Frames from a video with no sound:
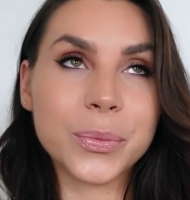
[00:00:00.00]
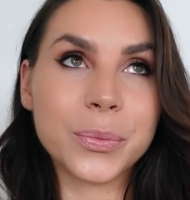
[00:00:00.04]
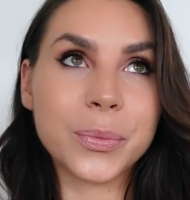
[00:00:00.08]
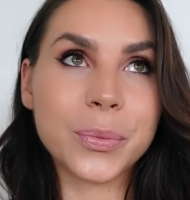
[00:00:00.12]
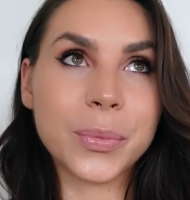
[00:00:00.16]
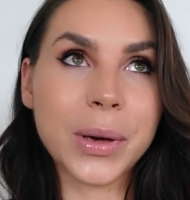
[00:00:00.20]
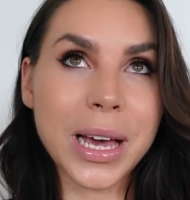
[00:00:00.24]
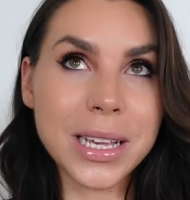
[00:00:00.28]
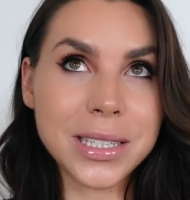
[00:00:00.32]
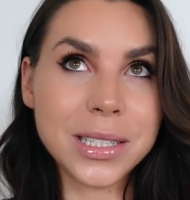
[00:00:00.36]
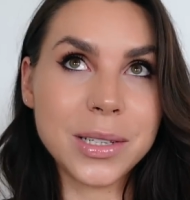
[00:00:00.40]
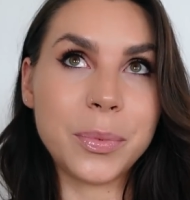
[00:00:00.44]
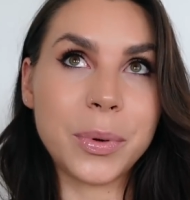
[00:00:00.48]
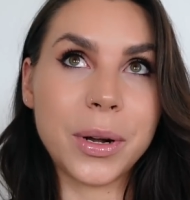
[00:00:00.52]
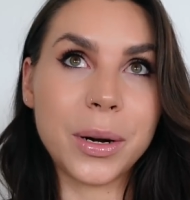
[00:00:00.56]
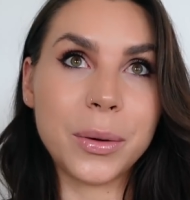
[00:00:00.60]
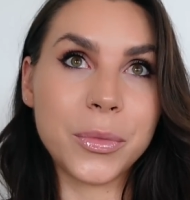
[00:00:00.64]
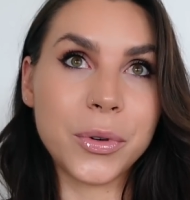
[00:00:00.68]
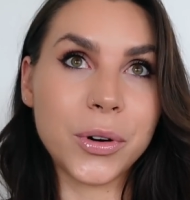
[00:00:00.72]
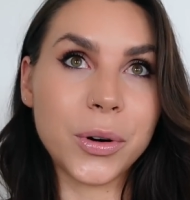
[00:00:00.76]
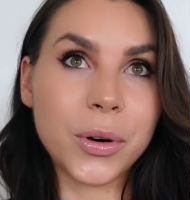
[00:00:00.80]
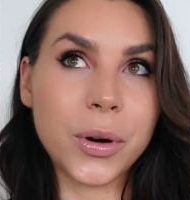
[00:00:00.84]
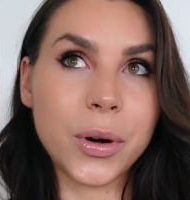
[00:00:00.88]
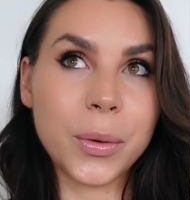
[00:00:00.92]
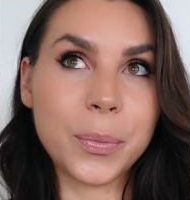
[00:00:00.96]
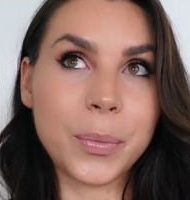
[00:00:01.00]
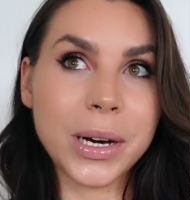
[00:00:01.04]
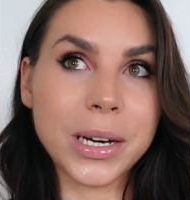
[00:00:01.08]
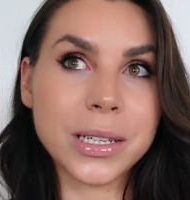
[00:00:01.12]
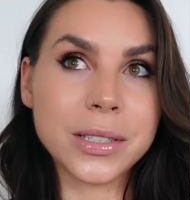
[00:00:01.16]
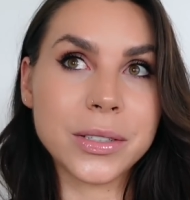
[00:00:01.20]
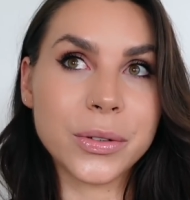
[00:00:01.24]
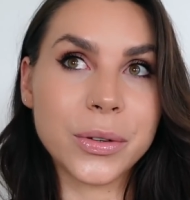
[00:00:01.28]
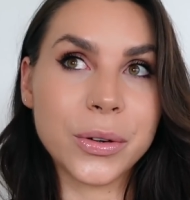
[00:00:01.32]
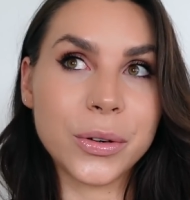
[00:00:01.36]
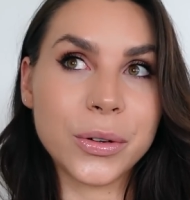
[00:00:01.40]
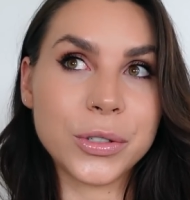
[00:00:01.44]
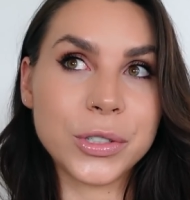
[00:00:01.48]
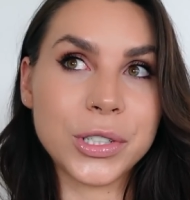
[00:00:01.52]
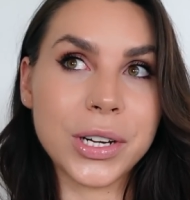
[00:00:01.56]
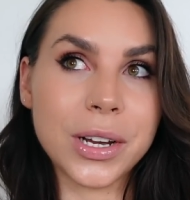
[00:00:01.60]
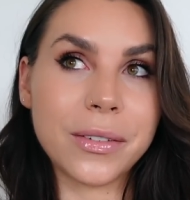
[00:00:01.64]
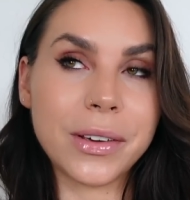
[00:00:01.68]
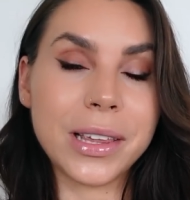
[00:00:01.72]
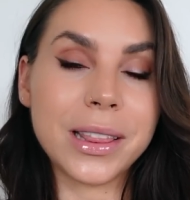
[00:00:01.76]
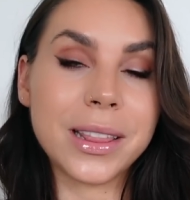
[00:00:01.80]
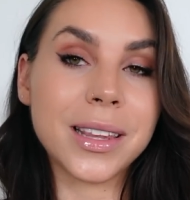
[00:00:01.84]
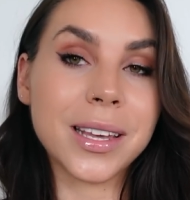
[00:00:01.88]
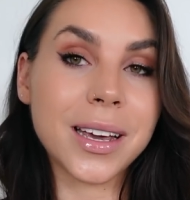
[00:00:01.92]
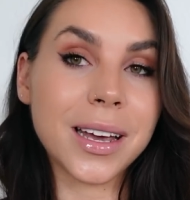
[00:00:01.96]
principalement parce que
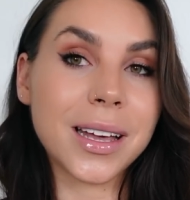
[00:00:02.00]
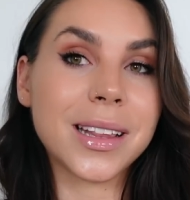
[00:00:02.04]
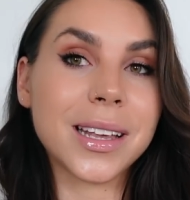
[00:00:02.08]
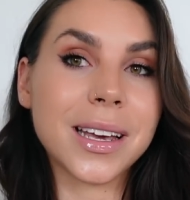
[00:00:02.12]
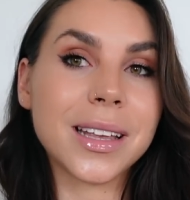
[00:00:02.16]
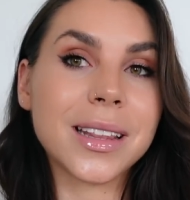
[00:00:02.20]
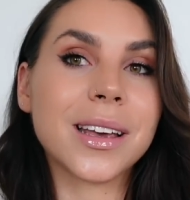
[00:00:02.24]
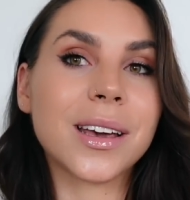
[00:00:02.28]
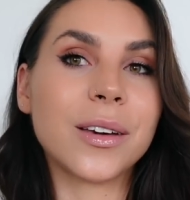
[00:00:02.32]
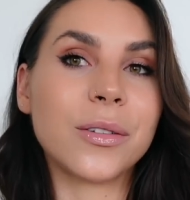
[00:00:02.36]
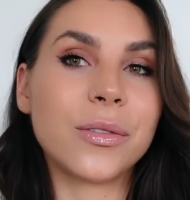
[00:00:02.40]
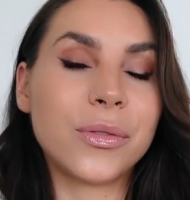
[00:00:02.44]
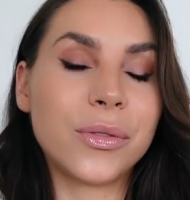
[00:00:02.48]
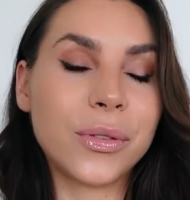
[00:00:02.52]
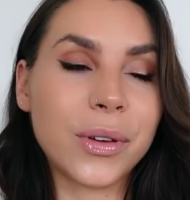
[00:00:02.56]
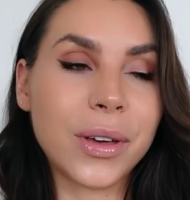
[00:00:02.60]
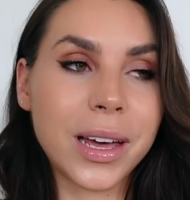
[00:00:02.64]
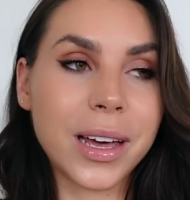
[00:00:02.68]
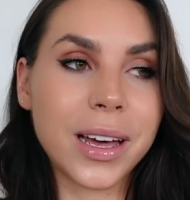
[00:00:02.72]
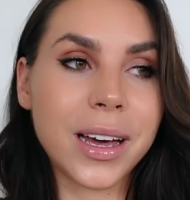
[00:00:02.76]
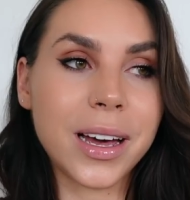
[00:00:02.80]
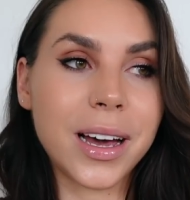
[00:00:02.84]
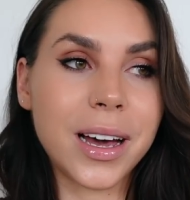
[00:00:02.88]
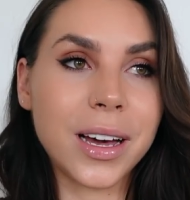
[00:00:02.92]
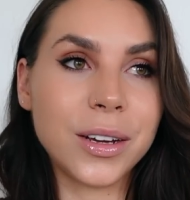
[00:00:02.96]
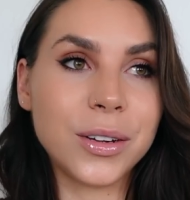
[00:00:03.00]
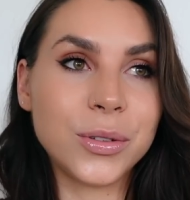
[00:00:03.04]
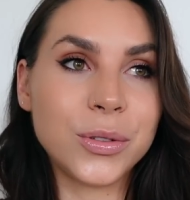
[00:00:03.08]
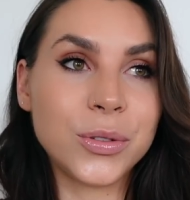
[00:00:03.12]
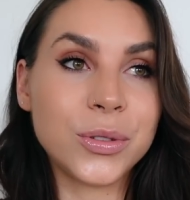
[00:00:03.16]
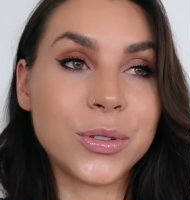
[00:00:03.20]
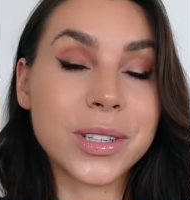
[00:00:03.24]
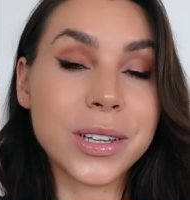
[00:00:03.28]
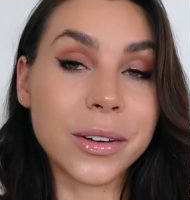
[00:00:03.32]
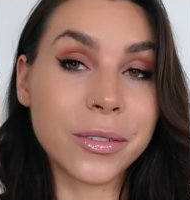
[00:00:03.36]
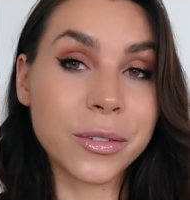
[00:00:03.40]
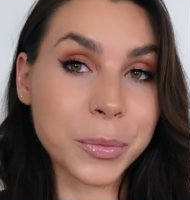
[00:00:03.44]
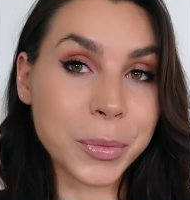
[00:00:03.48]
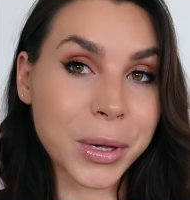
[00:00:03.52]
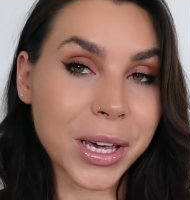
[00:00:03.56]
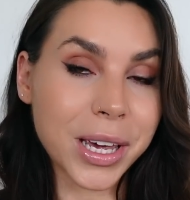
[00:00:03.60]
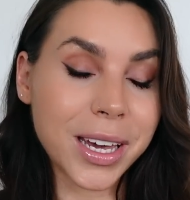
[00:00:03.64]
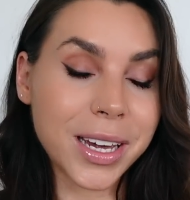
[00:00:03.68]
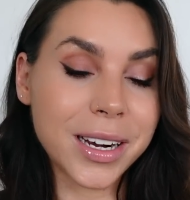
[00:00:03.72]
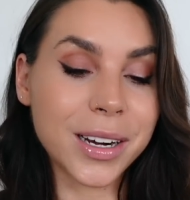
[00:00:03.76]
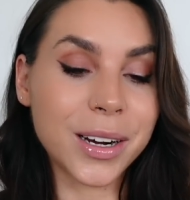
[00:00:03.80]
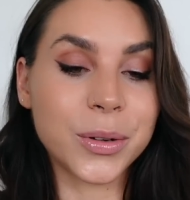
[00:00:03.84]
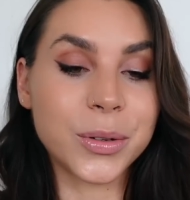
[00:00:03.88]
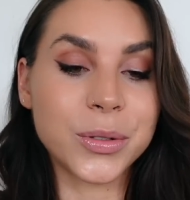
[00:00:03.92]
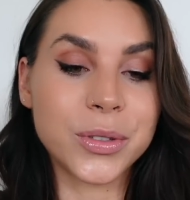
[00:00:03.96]
j'avais très très très faim juste avant mes
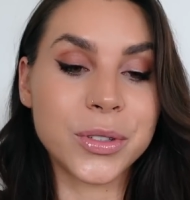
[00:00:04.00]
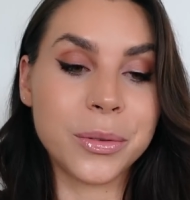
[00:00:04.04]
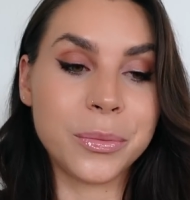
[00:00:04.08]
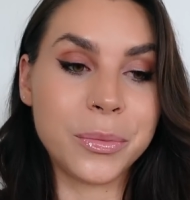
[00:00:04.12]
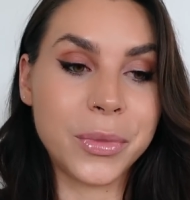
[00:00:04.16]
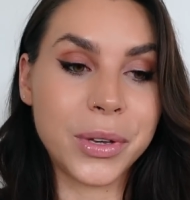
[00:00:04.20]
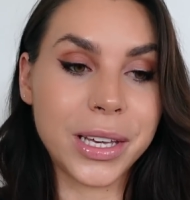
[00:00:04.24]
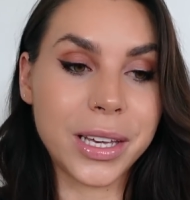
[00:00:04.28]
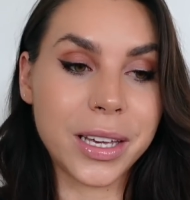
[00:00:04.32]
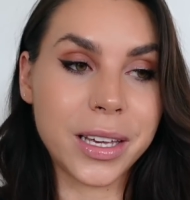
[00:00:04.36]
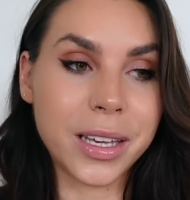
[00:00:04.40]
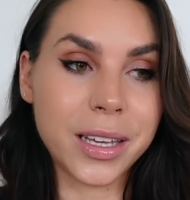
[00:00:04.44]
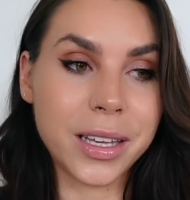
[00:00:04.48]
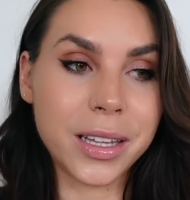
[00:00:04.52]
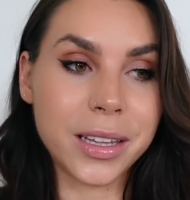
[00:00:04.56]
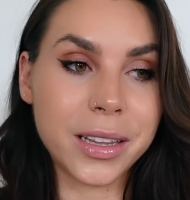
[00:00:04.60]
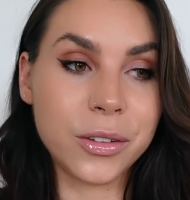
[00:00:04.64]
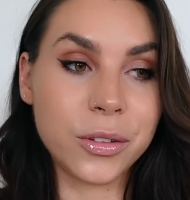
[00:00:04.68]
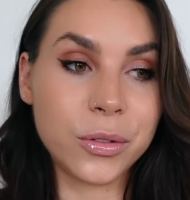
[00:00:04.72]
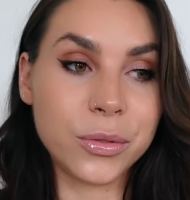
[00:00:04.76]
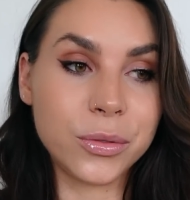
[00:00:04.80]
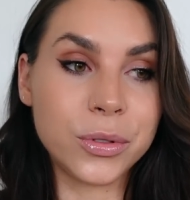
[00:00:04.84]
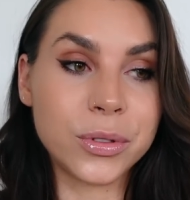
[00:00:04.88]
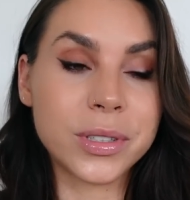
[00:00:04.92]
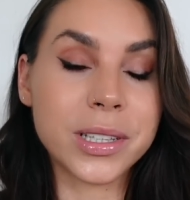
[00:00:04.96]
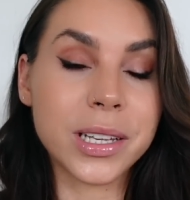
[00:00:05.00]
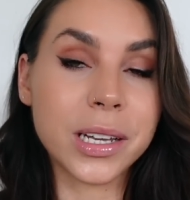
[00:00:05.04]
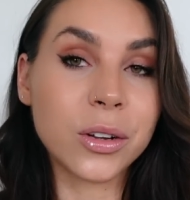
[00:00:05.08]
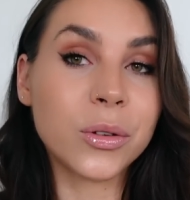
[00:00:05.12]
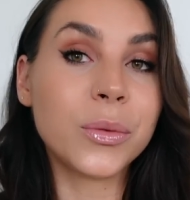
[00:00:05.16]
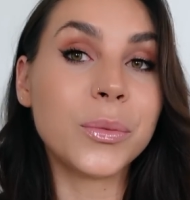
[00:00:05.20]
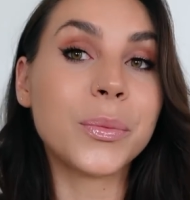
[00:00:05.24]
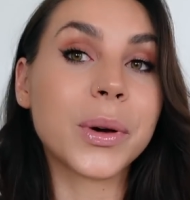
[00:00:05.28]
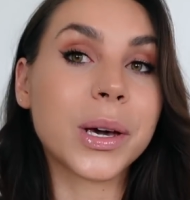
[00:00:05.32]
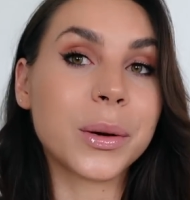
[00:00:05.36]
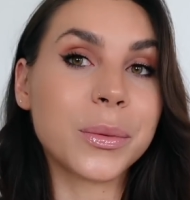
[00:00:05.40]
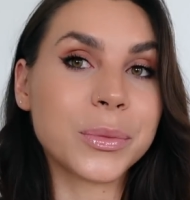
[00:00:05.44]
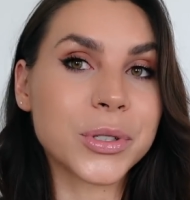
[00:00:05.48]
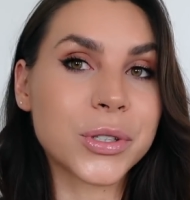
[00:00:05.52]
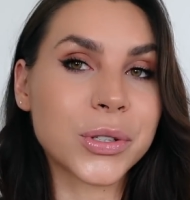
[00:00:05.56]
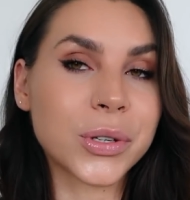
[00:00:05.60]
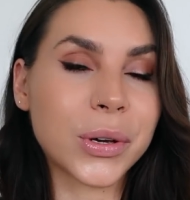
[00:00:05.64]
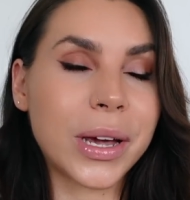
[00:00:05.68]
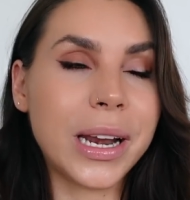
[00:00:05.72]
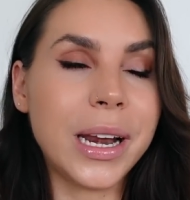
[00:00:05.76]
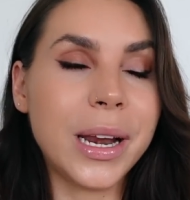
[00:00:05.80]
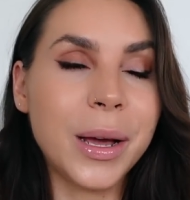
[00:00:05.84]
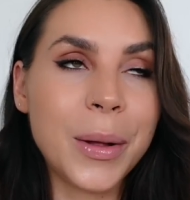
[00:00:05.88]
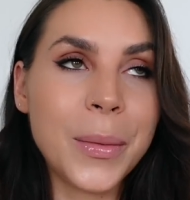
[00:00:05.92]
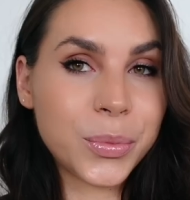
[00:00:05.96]
règles à cause de mes, du syndrome
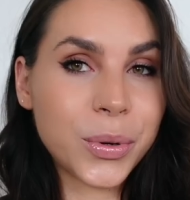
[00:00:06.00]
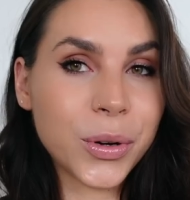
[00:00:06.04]
prémenstruel.